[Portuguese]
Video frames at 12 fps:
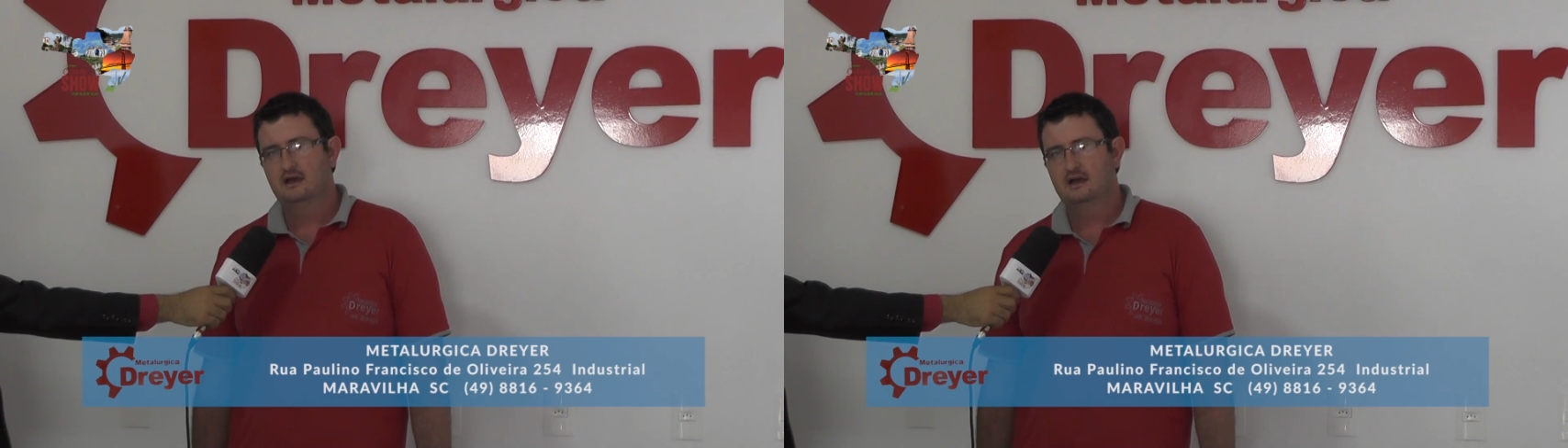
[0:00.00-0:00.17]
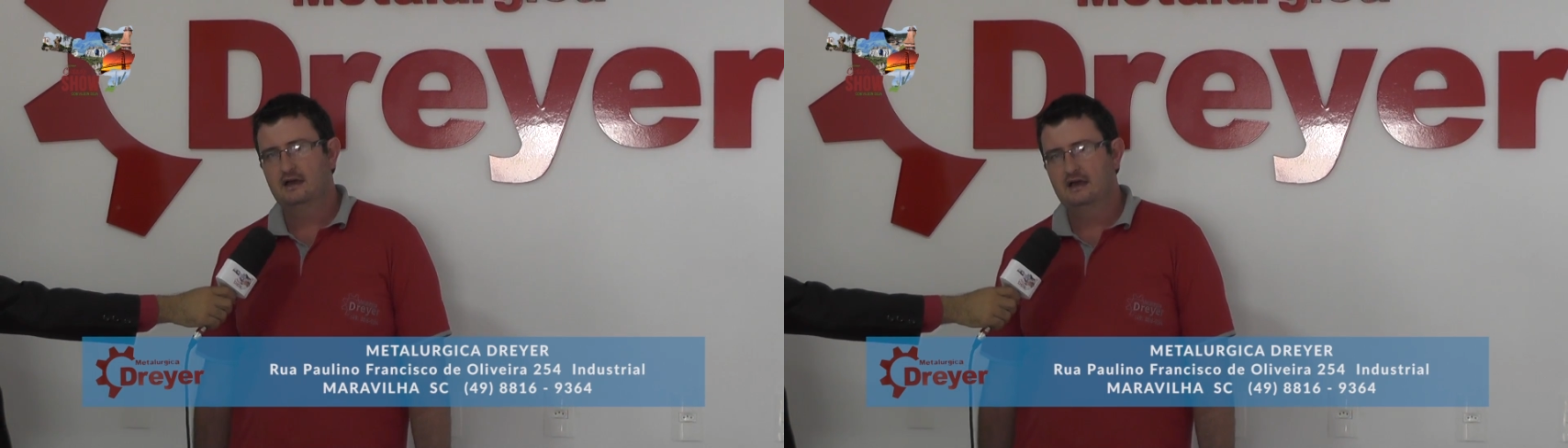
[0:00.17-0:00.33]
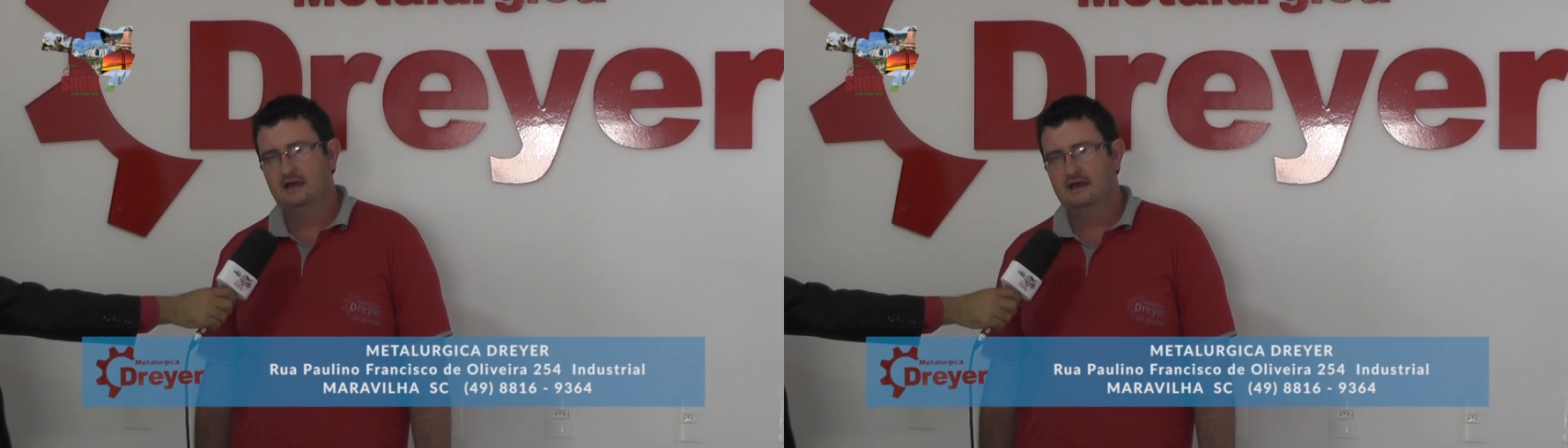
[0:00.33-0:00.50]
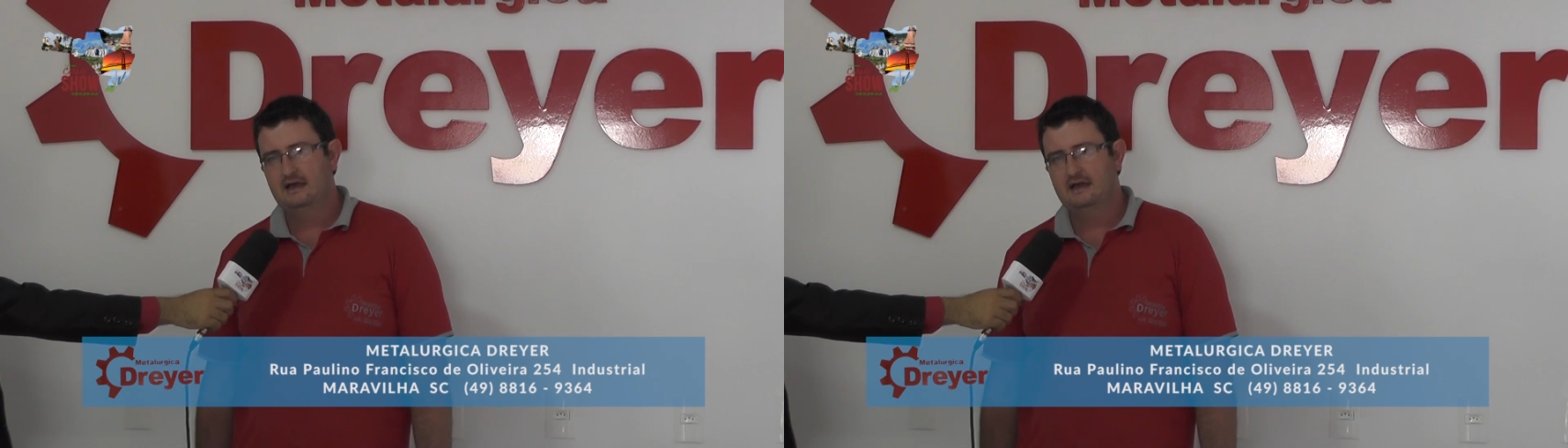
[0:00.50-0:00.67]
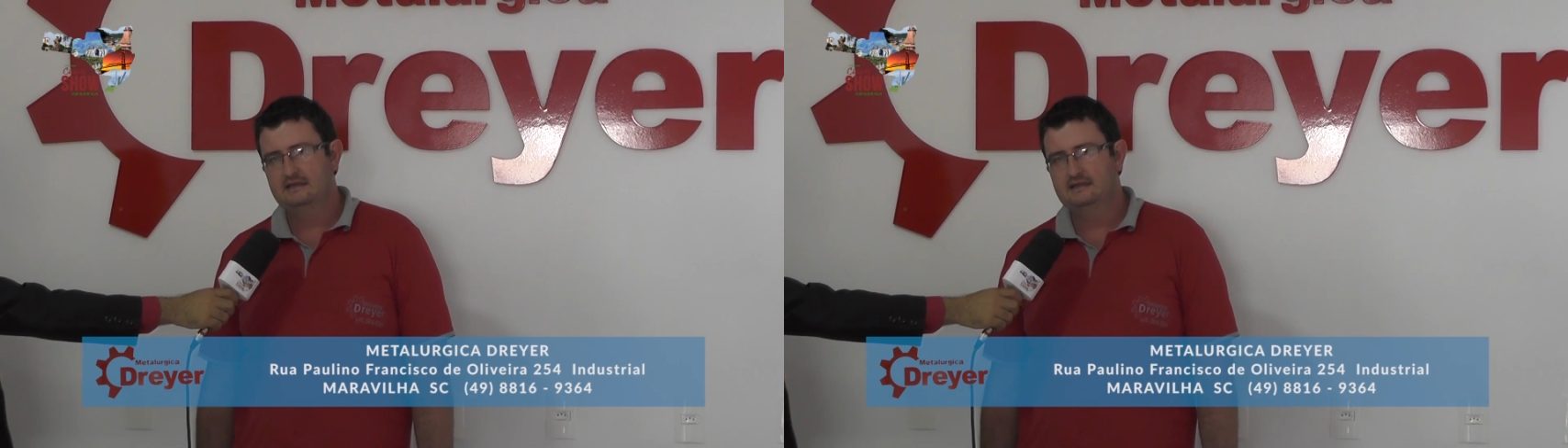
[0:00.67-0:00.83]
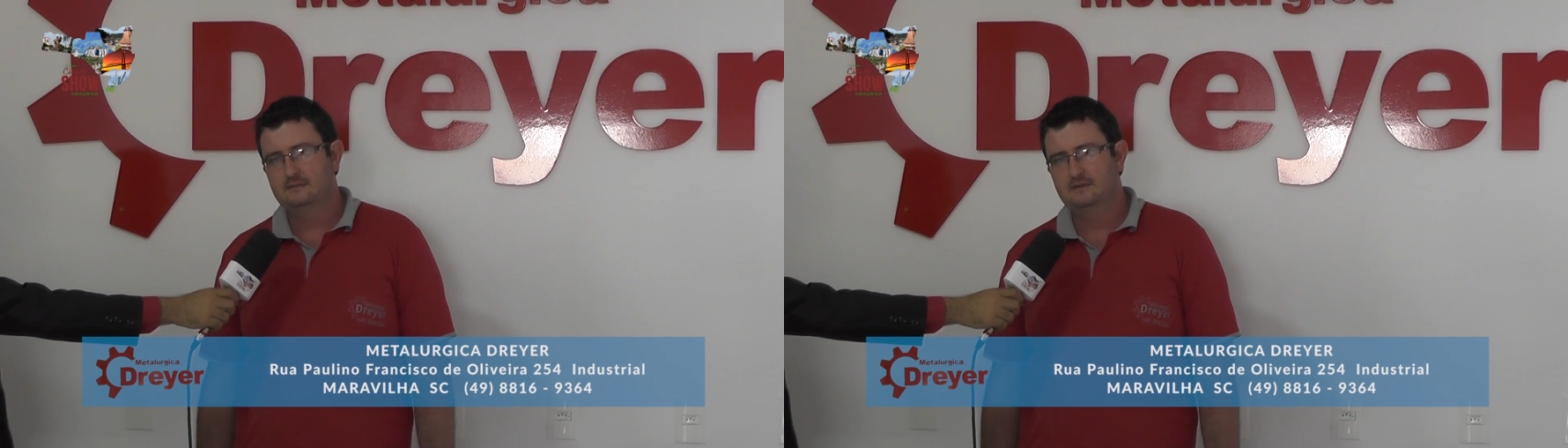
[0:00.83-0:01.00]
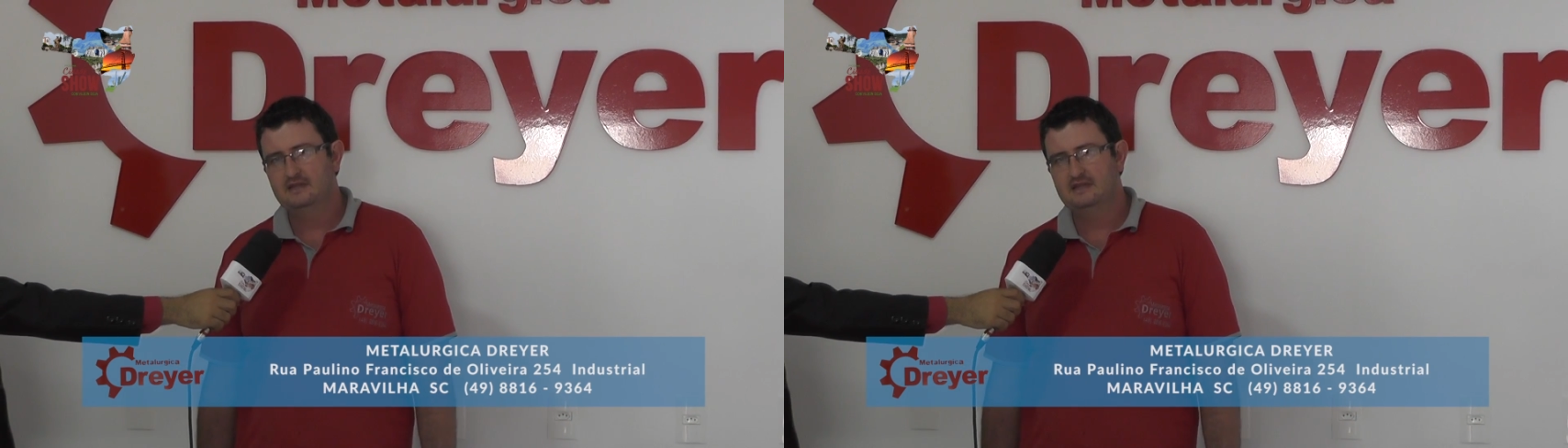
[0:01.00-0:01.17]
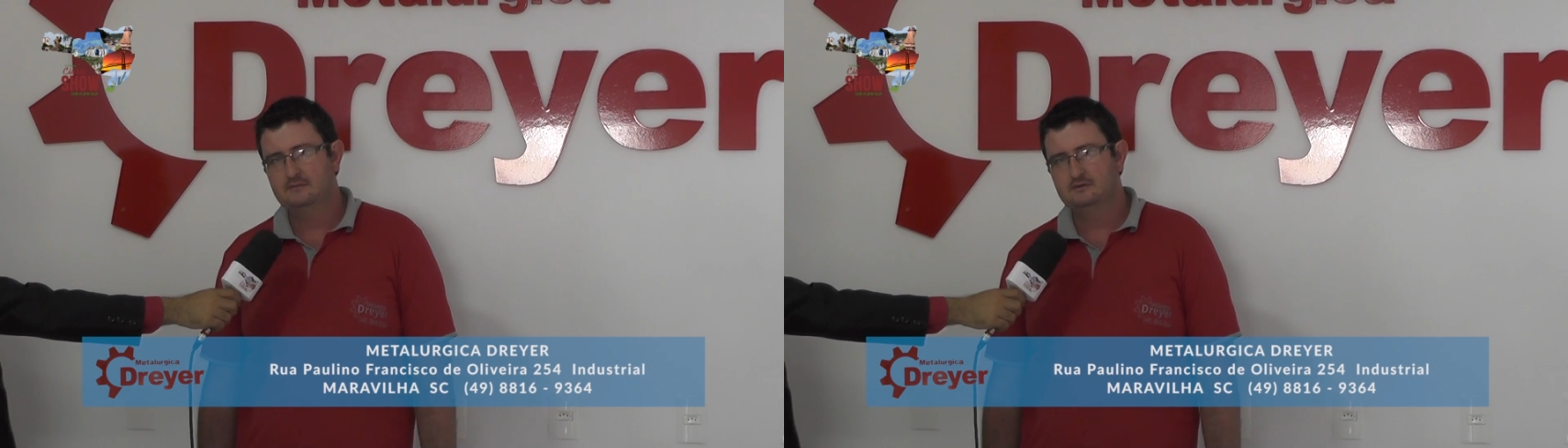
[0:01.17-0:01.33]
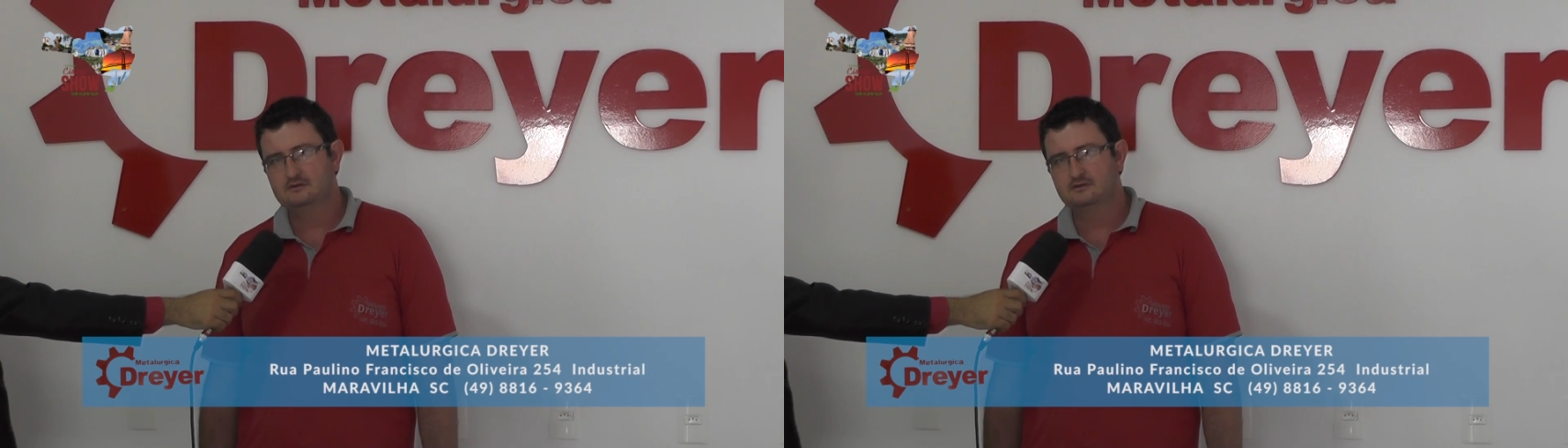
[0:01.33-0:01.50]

Ah, também temos